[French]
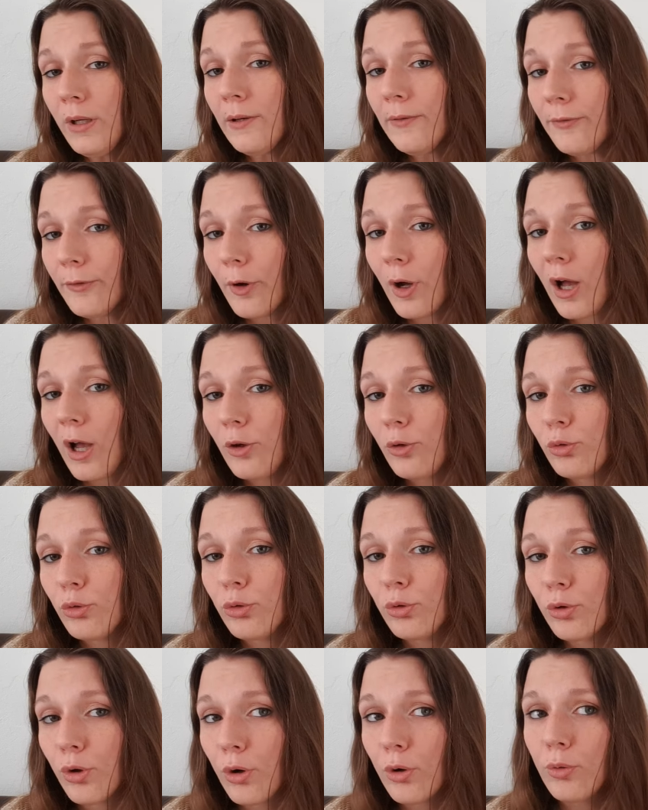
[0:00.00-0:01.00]
il fera
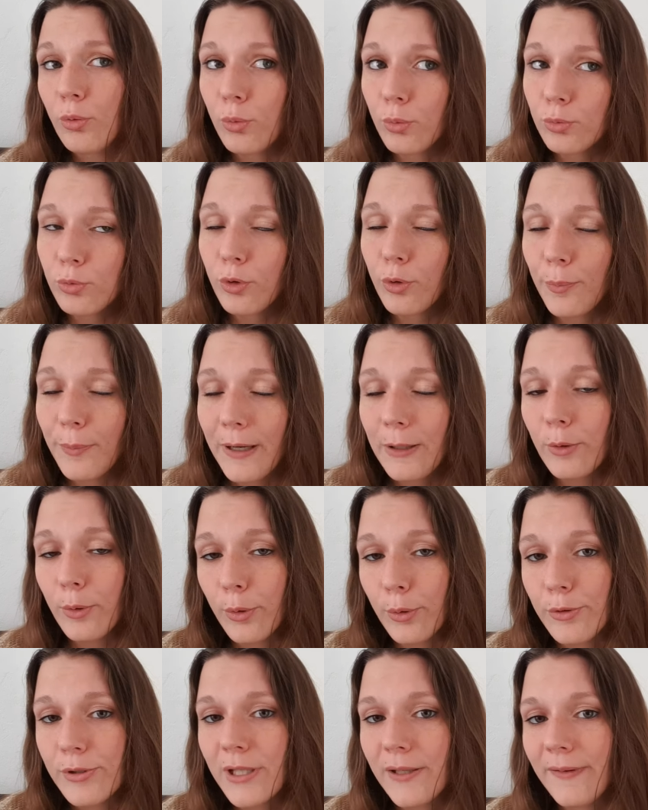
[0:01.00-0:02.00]
une rencontre
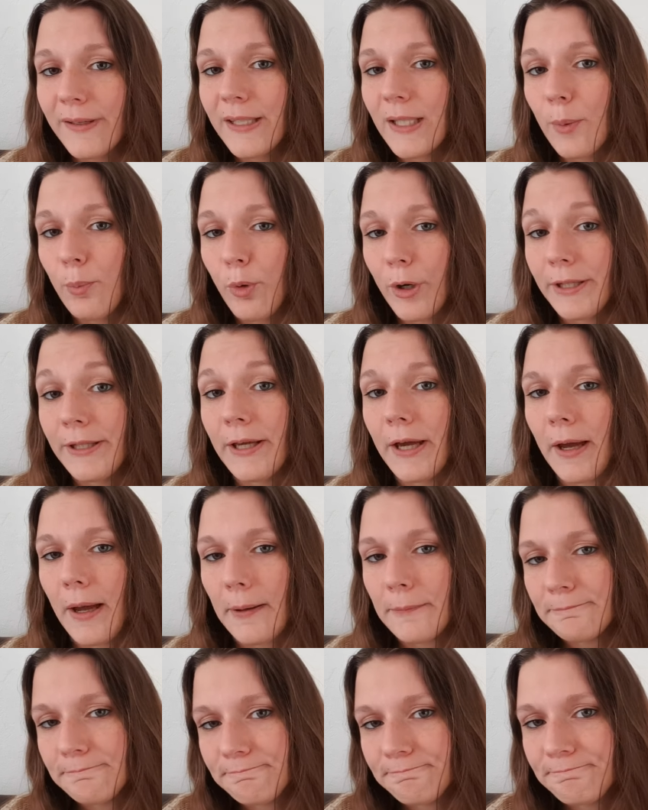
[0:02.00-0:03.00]
malheureuse avec un poignard.